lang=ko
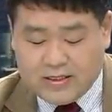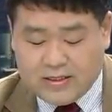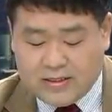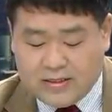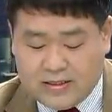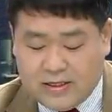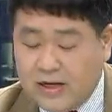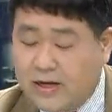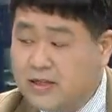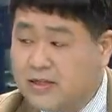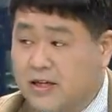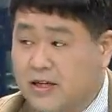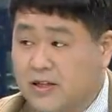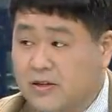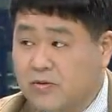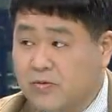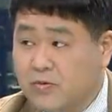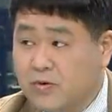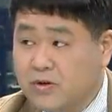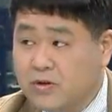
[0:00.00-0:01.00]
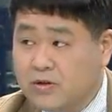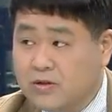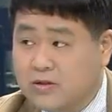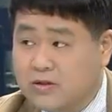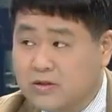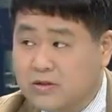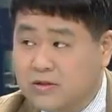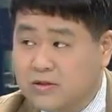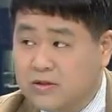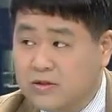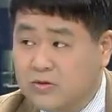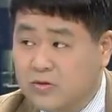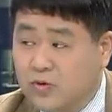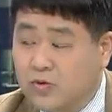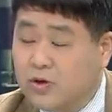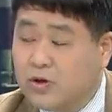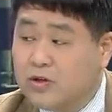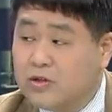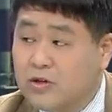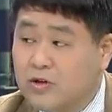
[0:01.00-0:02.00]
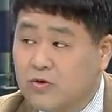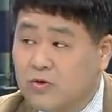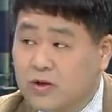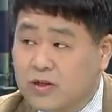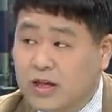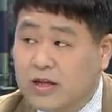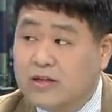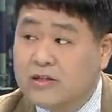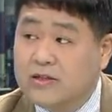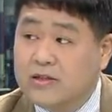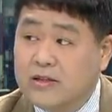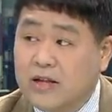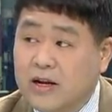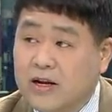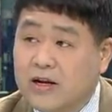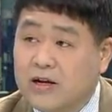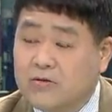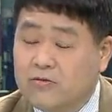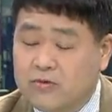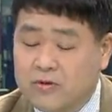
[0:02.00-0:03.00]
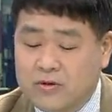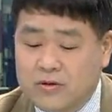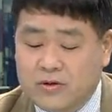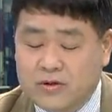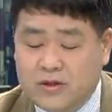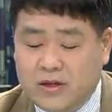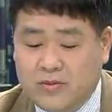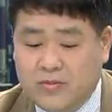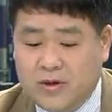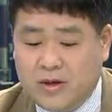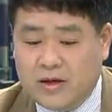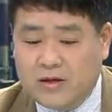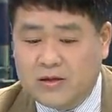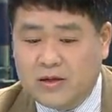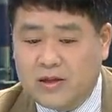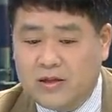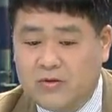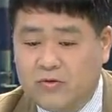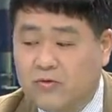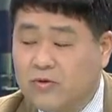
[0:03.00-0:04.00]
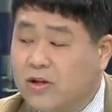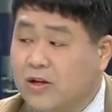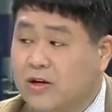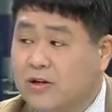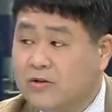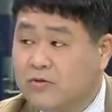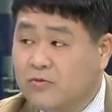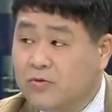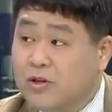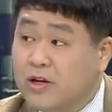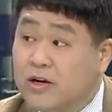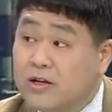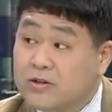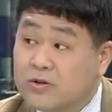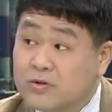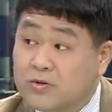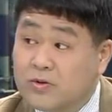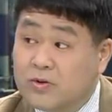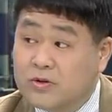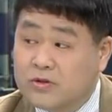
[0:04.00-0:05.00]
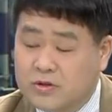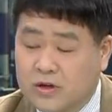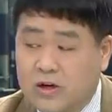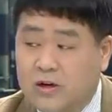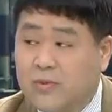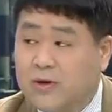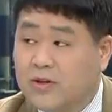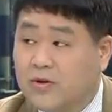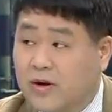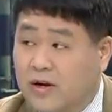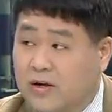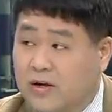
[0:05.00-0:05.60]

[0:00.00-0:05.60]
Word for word: 그 이란산 그초경질류가 다른 나라 것에 비해서 한 6달러, 6달러 정도 저렴하다고